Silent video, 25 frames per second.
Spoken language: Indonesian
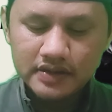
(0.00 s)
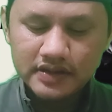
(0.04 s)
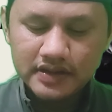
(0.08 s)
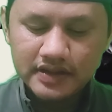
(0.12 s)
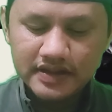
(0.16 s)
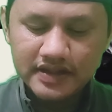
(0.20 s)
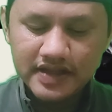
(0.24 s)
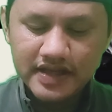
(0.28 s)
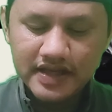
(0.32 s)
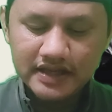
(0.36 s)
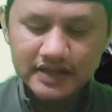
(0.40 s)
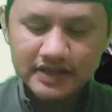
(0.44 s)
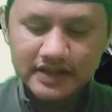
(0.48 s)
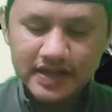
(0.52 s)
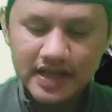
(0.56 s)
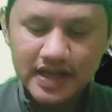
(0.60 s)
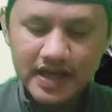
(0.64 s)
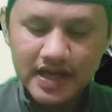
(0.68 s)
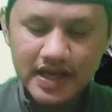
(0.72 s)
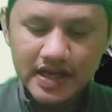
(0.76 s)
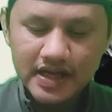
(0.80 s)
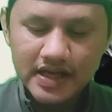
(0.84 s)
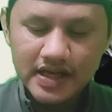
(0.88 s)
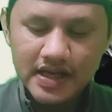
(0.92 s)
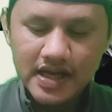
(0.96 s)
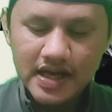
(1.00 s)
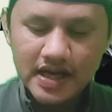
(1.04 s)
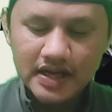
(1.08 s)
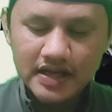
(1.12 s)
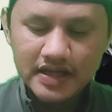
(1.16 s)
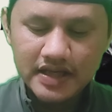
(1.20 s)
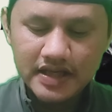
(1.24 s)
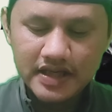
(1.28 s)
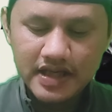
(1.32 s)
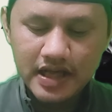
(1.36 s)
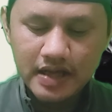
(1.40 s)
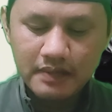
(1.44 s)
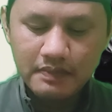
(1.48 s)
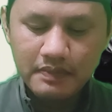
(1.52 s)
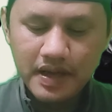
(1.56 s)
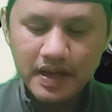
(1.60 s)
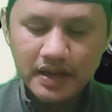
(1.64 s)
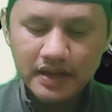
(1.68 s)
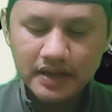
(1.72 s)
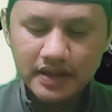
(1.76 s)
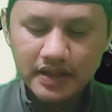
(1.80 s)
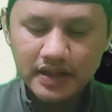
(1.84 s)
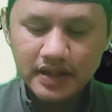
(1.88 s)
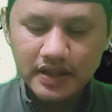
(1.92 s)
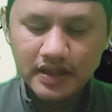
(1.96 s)
Ternyata ia
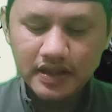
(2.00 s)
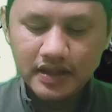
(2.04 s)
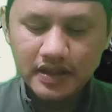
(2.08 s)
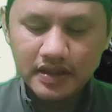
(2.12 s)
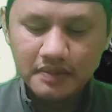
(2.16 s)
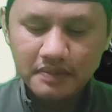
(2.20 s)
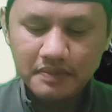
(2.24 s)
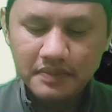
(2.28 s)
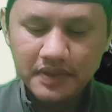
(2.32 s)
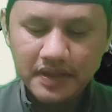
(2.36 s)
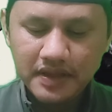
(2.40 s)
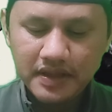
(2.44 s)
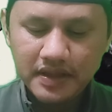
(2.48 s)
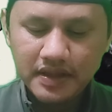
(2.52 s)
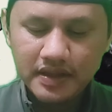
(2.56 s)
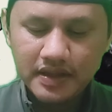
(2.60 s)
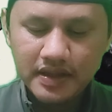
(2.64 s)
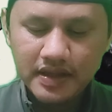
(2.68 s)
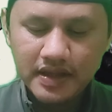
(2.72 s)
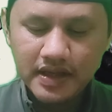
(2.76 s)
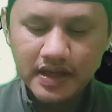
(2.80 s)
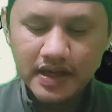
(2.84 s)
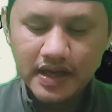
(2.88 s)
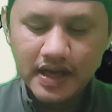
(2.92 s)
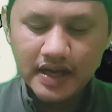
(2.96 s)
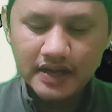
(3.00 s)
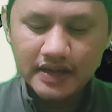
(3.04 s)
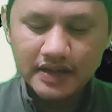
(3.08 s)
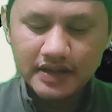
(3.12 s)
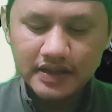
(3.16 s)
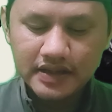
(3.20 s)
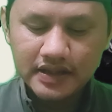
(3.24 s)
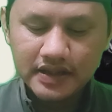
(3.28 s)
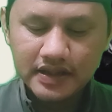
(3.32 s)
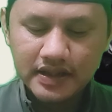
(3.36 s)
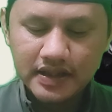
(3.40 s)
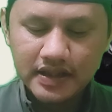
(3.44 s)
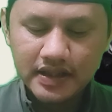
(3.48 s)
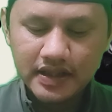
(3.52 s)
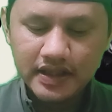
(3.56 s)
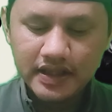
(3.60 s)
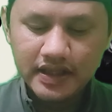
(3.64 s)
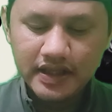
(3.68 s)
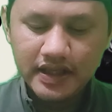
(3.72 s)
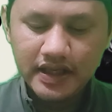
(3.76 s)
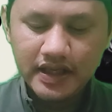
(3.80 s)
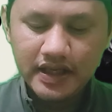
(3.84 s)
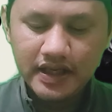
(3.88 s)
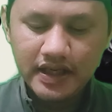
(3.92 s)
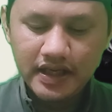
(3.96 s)
didapati lebih dekat ke
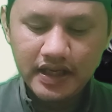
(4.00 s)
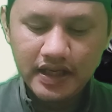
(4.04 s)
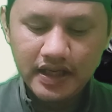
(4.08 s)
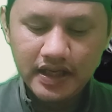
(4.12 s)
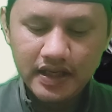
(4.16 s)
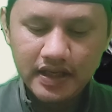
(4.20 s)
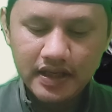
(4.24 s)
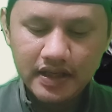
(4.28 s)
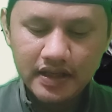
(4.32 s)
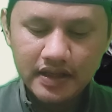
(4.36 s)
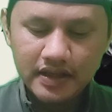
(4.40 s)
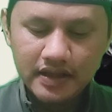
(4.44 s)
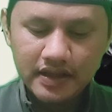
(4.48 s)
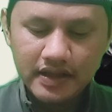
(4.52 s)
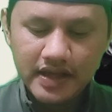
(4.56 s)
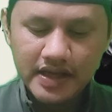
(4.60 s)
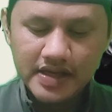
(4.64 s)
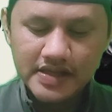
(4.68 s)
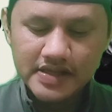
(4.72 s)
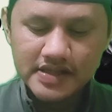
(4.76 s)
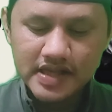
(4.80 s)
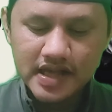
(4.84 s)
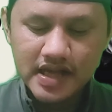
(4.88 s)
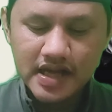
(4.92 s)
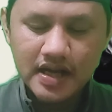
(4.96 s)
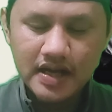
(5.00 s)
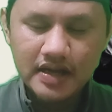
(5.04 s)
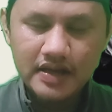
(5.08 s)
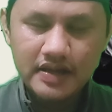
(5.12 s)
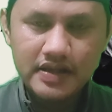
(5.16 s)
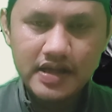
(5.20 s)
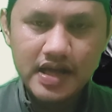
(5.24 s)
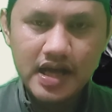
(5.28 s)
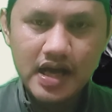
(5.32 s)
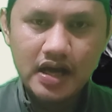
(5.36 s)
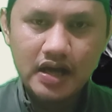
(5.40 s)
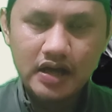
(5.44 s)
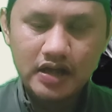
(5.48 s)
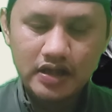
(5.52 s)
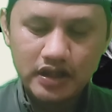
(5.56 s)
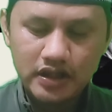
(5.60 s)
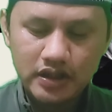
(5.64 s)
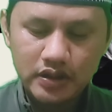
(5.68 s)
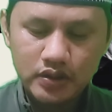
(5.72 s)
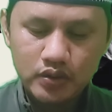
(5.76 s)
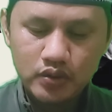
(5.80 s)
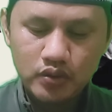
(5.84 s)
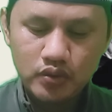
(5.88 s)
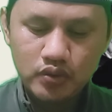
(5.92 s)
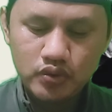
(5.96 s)
ini desa yang
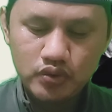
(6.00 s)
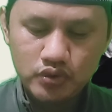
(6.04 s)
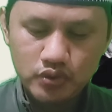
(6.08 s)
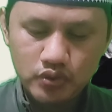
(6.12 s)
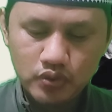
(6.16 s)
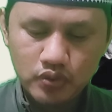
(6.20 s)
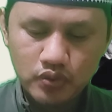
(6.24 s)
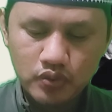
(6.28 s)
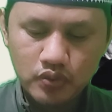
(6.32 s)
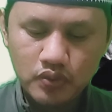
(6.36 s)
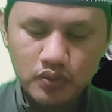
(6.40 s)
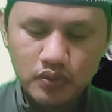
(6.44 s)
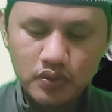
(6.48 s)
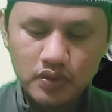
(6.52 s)
dituju.